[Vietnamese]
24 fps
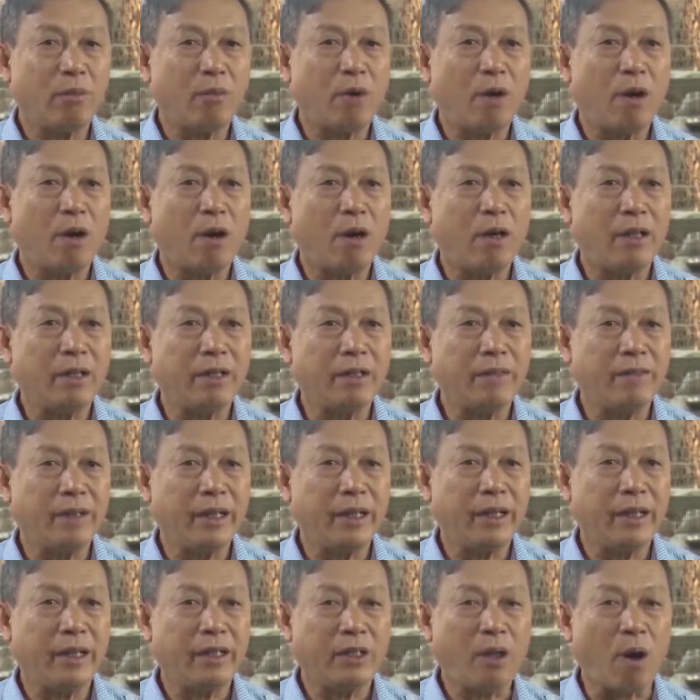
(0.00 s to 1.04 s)
trong đó
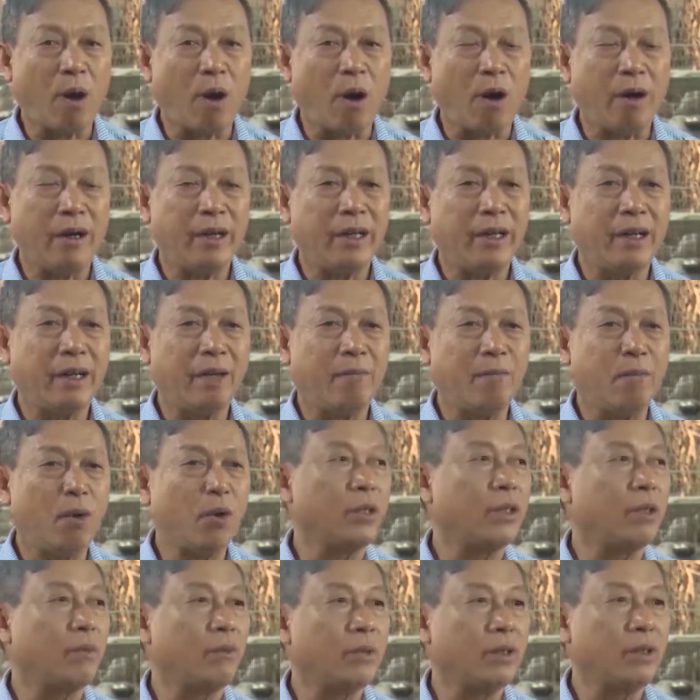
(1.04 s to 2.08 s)
như vậy thỏ này là
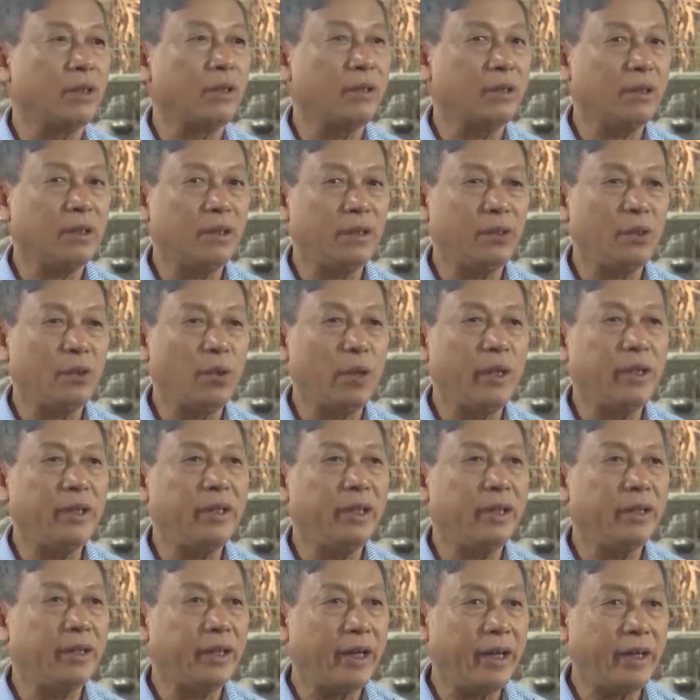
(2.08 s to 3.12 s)
một trong những
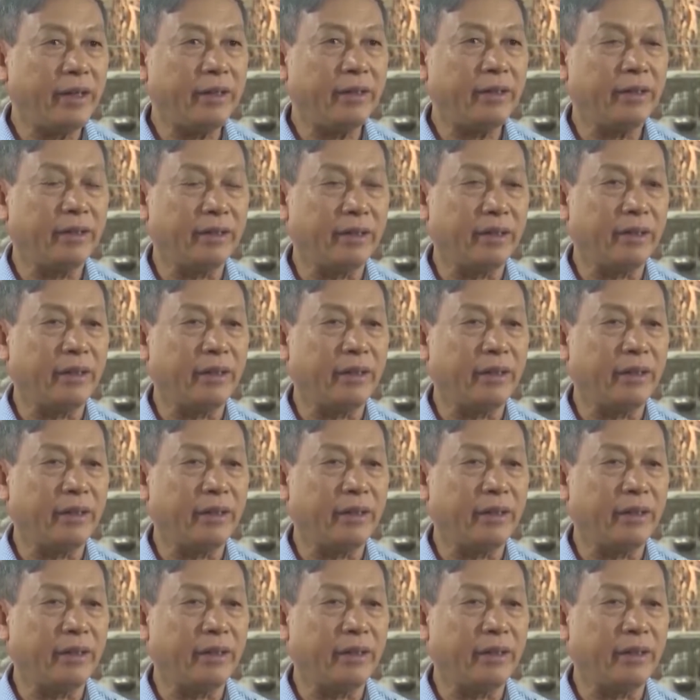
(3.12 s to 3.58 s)
chuỗi liên kết